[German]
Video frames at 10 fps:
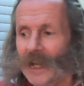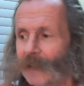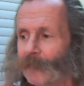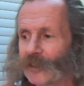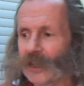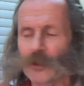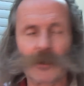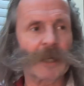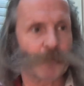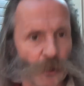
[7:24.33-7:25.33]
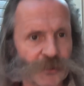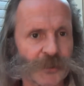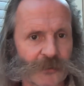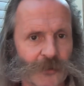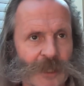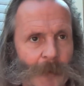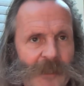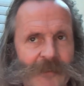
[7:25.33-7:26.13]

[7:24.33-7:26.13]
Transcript: immer wieder junge Burschen dazukommen.